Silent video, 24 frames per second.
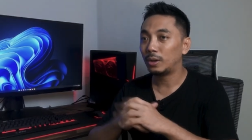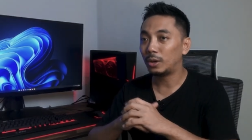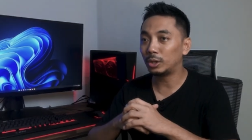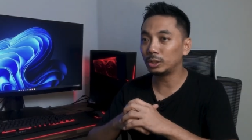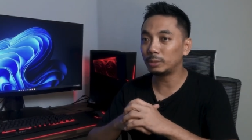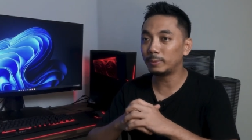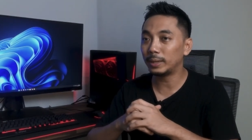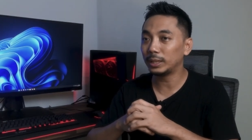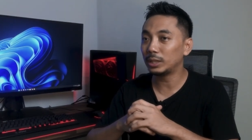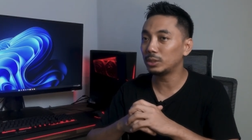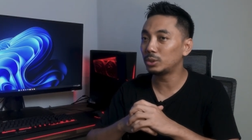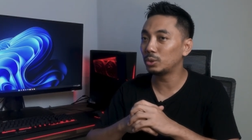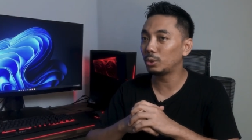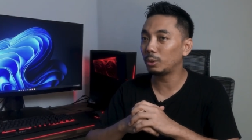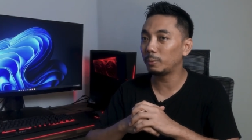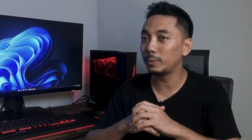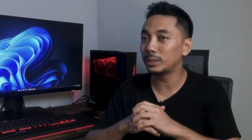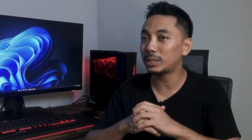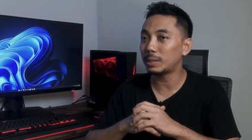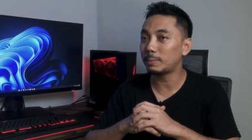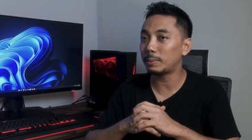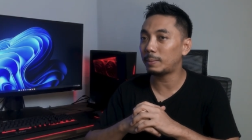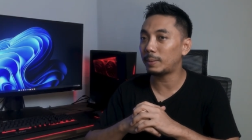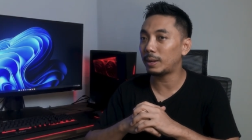Otomatis untuk
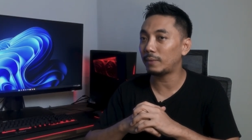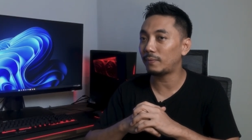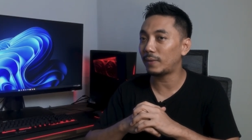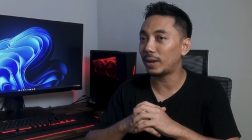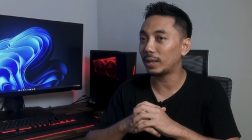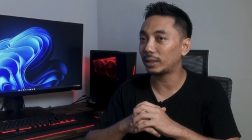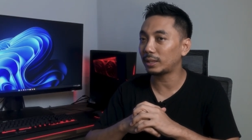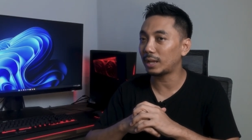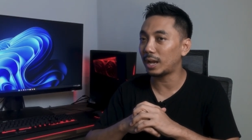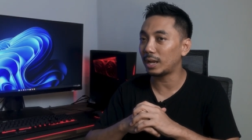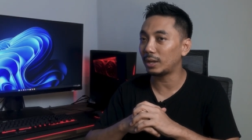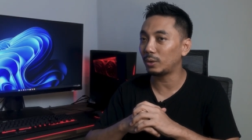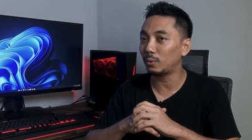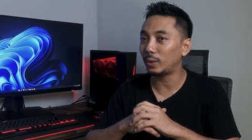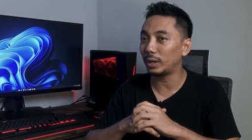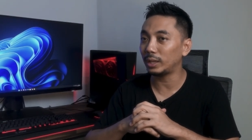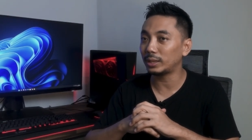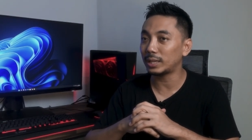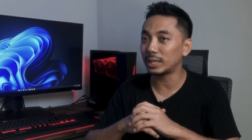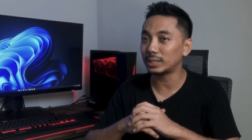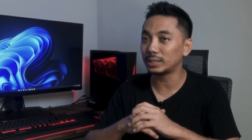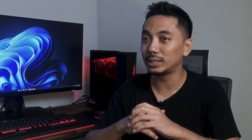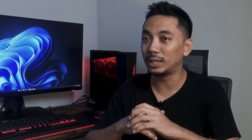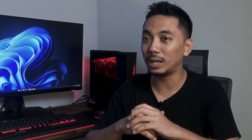bisa memanfaatkan
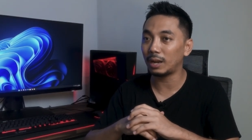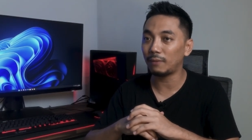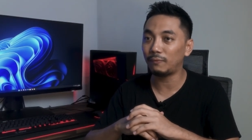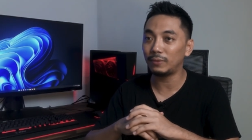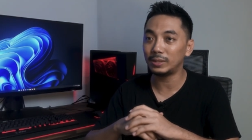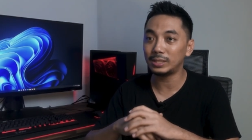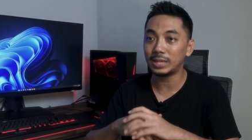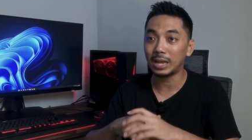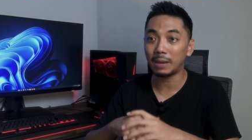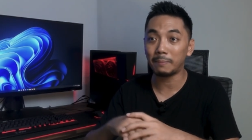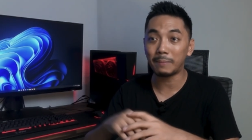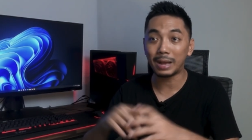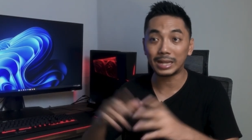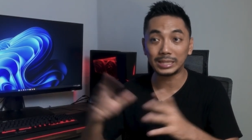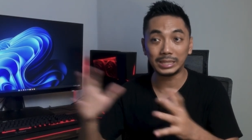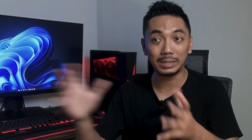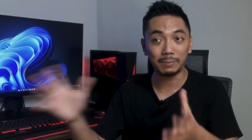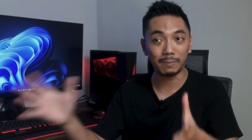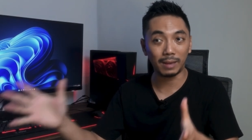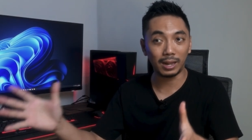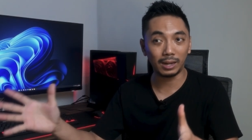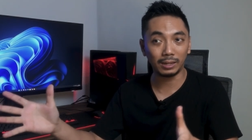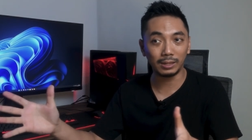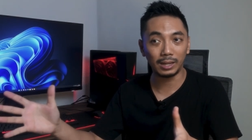kualitas grafis yang
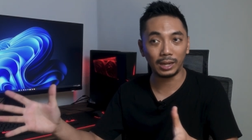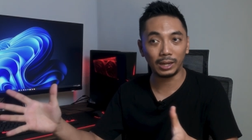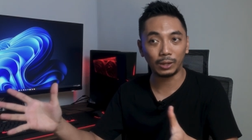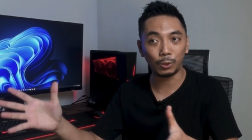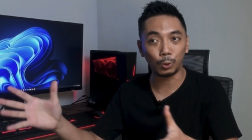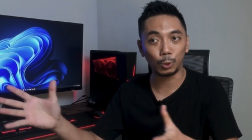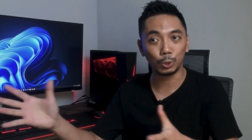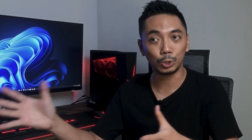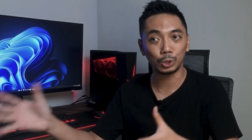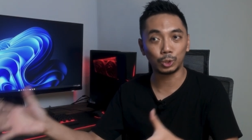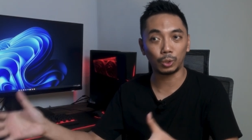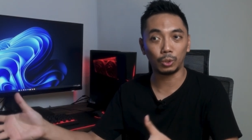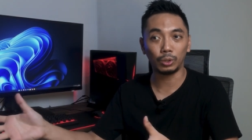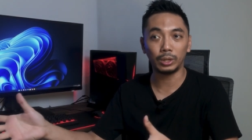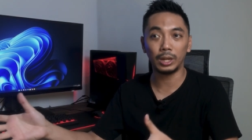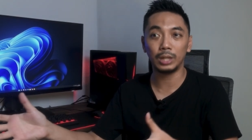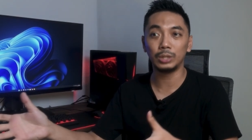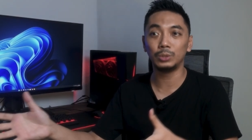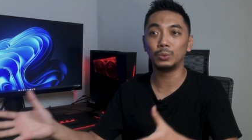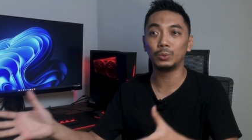maksimal dari konsol dan